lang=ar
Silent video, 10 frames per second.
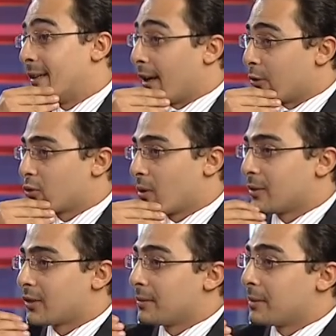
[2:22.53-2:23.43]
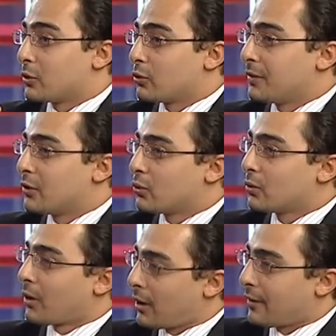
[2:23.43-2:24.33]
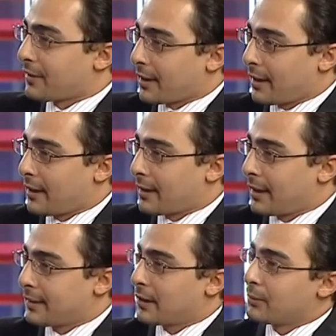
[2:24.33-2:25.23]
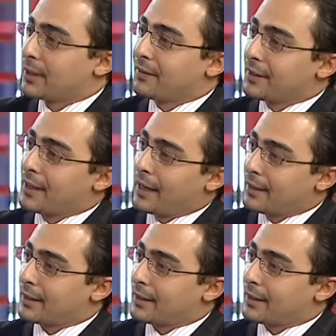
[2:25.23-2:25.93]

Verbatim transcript: او سوق ابو ظبي بتشوفي السوق طالع في خلال الجلسه وبيجي في نهايه